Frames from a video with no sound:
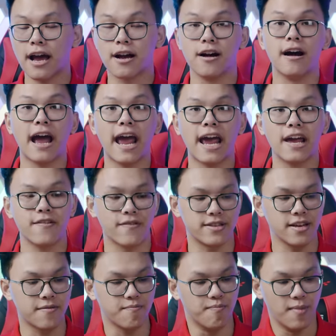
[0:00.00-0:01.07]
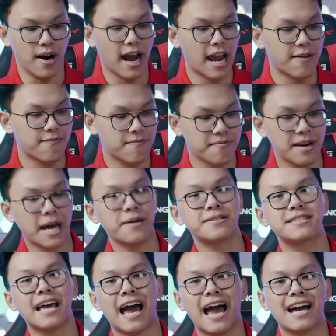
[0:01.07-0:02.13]
giê e và chiếc em ép đã
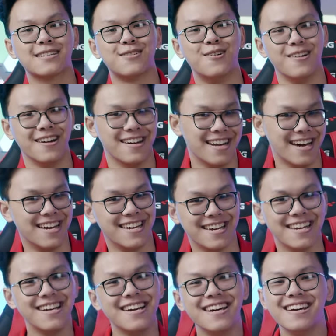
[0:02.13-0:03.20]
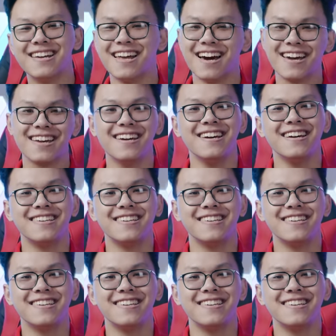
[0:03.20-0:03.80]
trả hãng rồi ở đây. Đấy.